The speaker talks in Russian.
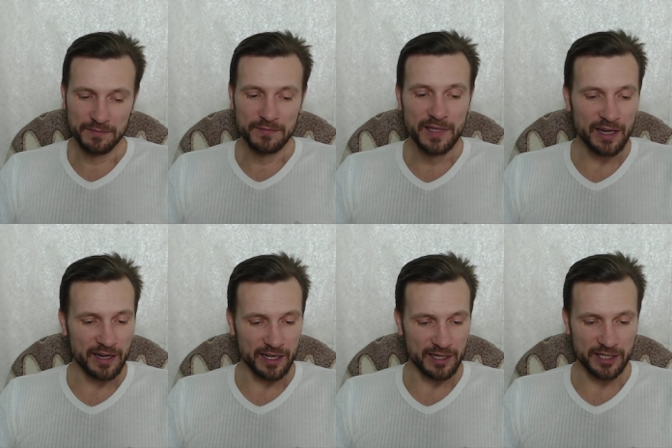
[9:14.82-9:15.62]

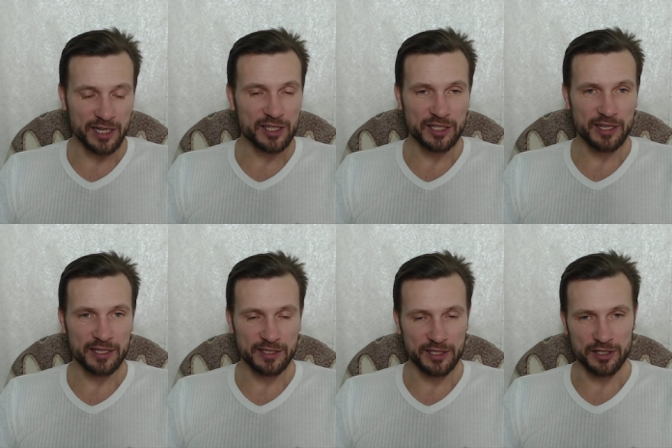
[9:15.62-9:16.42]
Некая
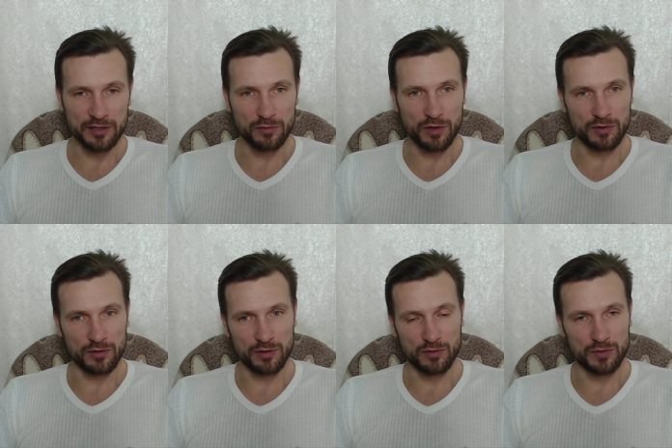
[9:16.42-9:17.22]
женщина-язычника, у
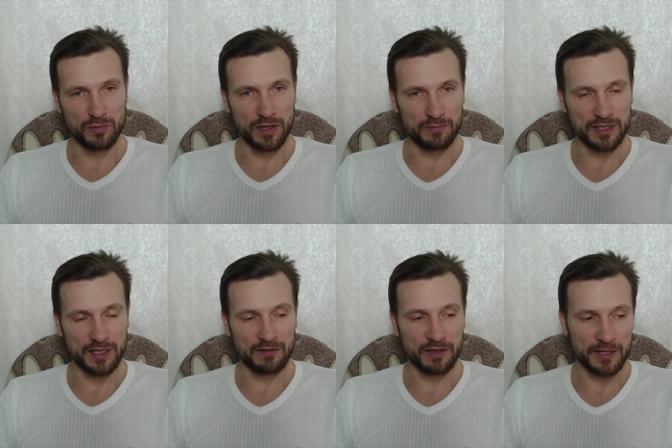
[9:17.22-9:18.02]
которой дочь была
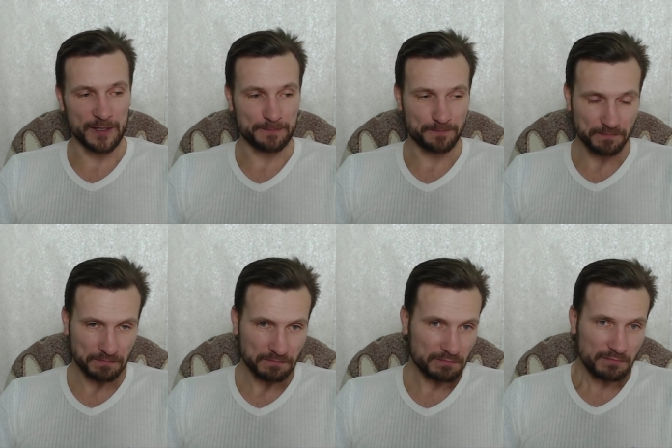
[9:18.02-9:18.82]
бесноватая,
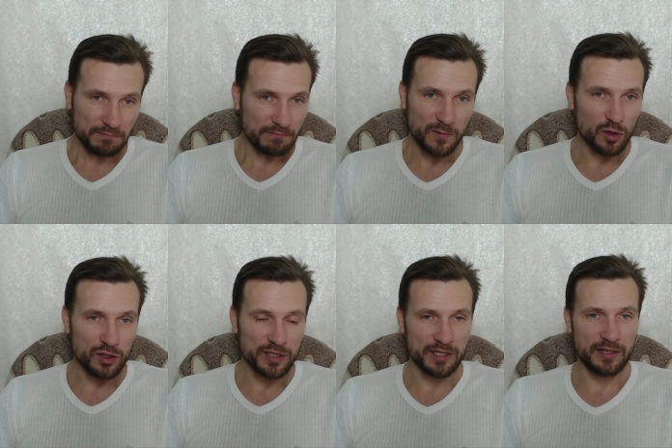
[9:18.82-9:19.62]
тоже
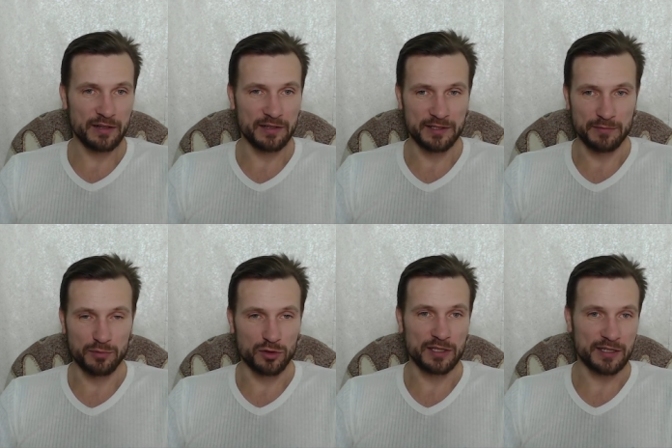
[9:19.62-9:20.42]
сказала, если ты
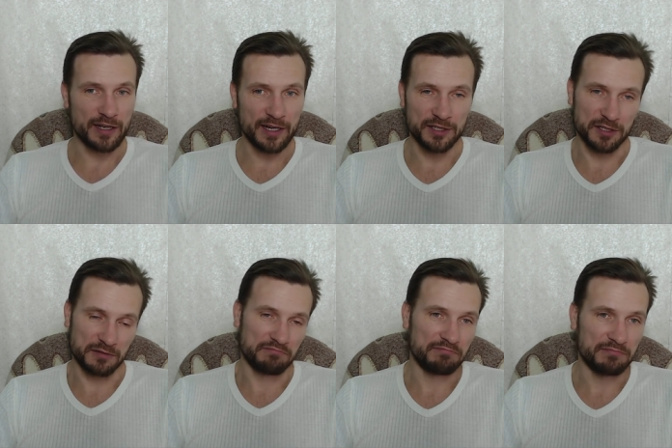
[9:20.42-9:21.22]
просто скажешь,
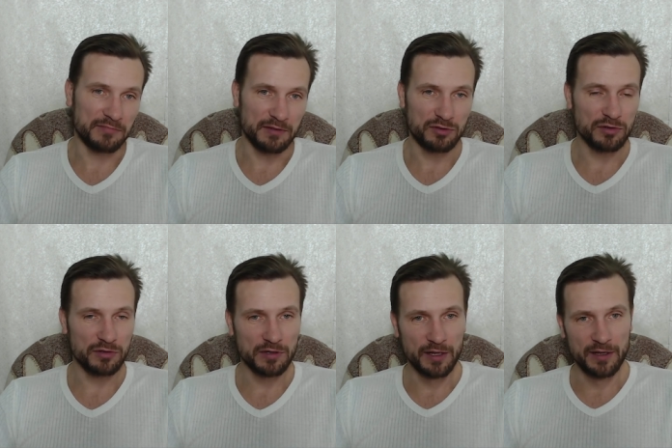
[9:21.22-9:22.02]
и
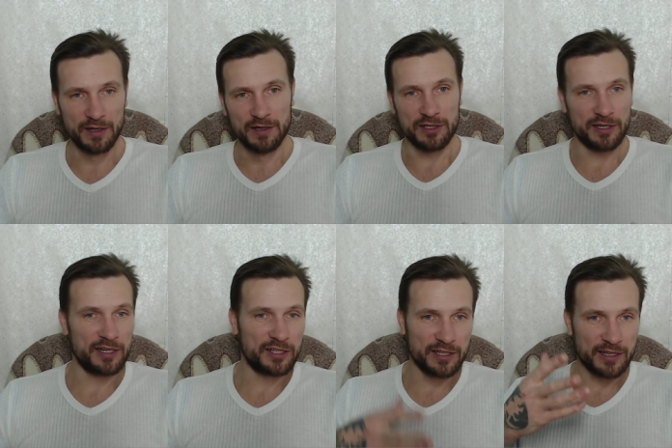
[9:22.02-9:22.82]
все.
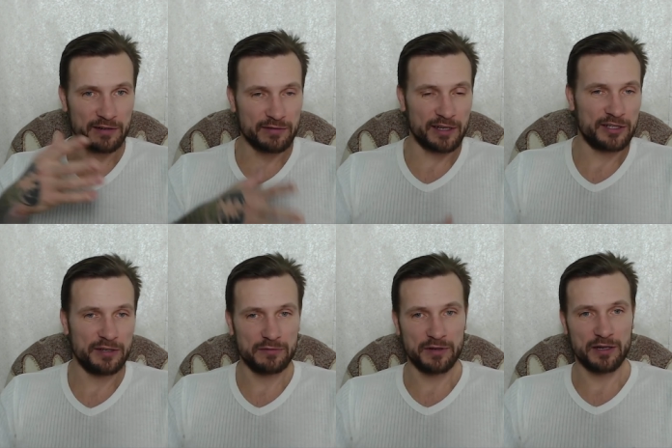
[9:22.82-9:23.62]
Женщина
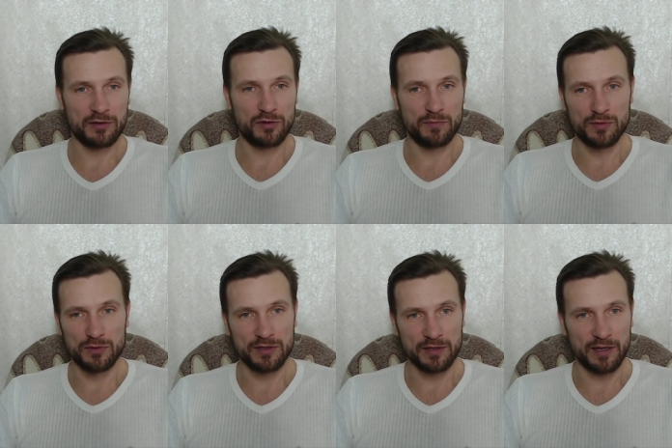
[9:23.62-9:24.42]
кровоточивая, которая
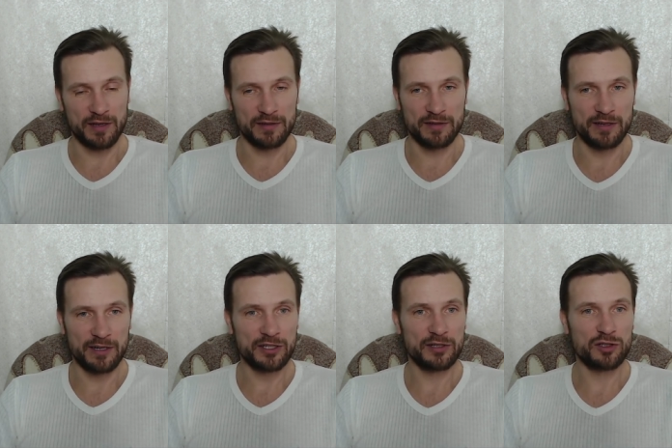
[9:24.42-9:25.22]
просто, да,
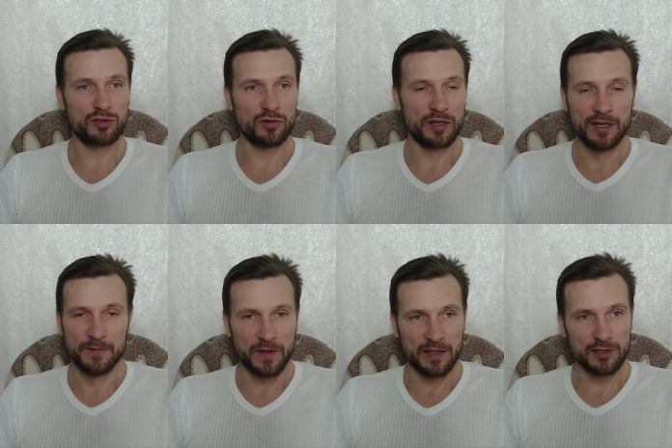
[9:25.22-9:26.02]
решила, что
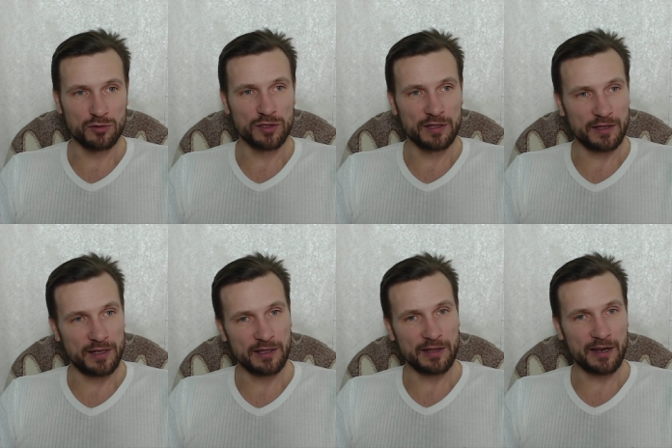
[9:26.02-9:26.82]
Иисус это,
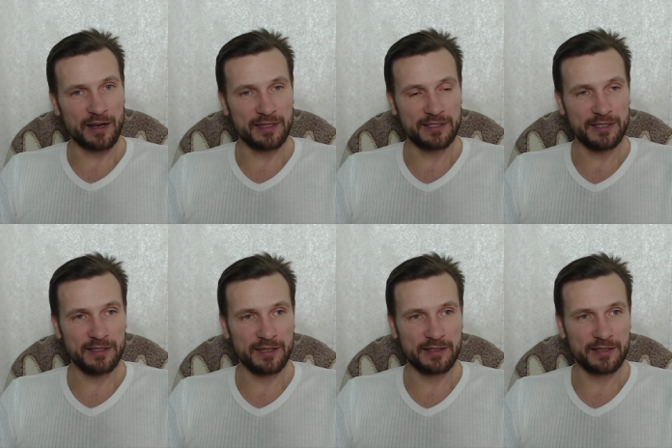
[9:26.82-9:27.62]
это такая
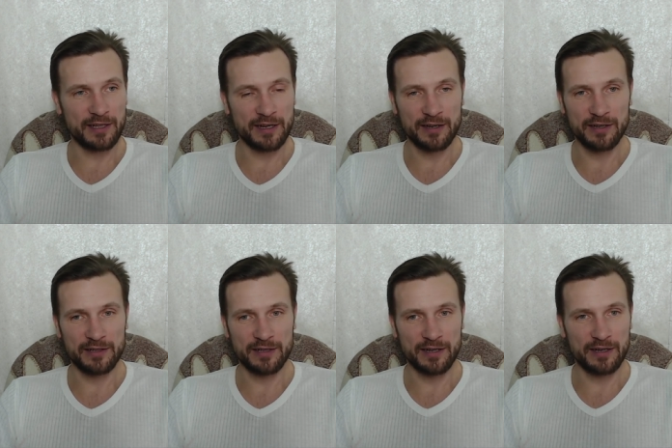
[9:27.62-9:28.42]
сила, это такая,
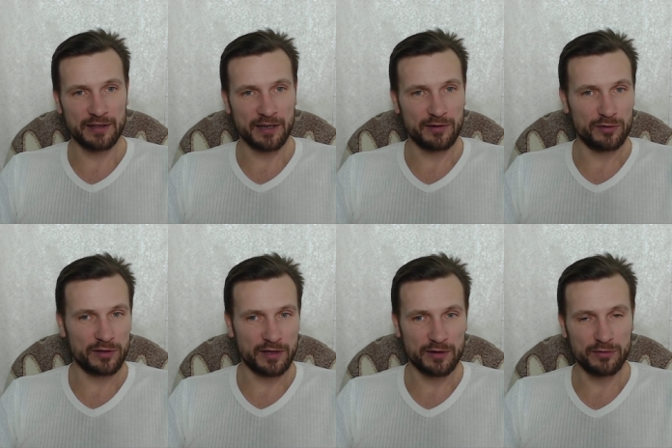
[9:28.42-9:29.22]
такая, такое,
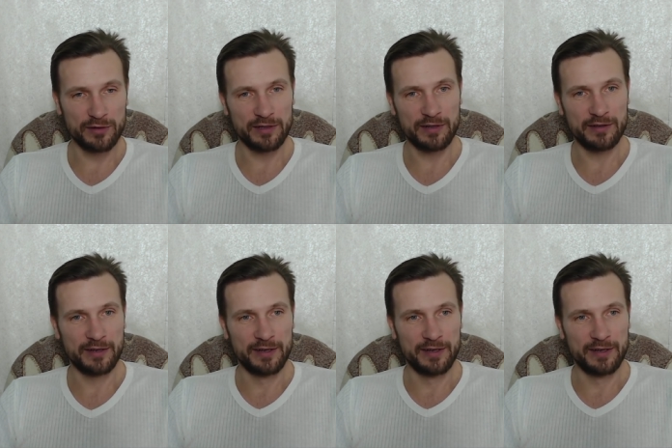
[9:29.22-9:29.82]
такое